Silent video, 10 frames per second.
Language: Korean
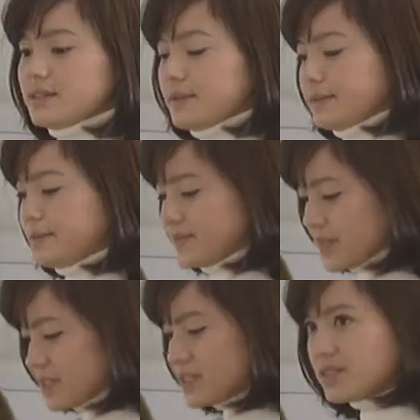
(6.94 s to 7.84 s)
음,
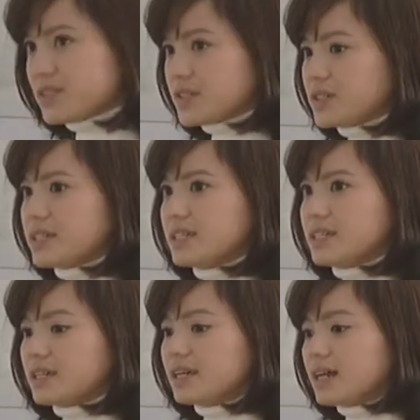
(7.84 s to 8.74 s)

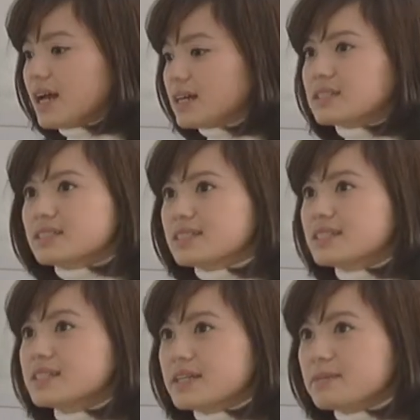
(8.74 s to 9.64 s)
저기
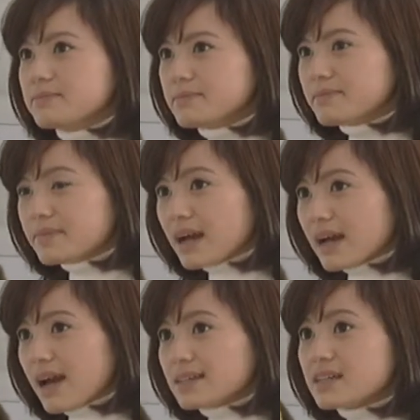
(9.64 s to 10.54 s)
그림
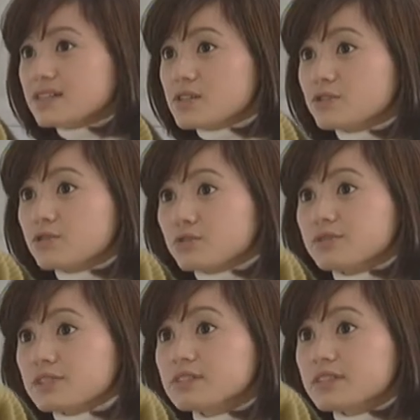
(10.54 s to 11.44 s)
하나 그려줄 수
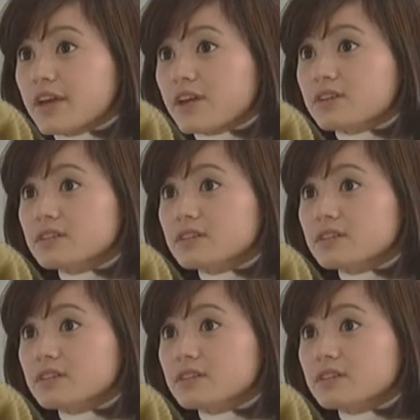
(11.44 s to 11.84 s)
있으세요?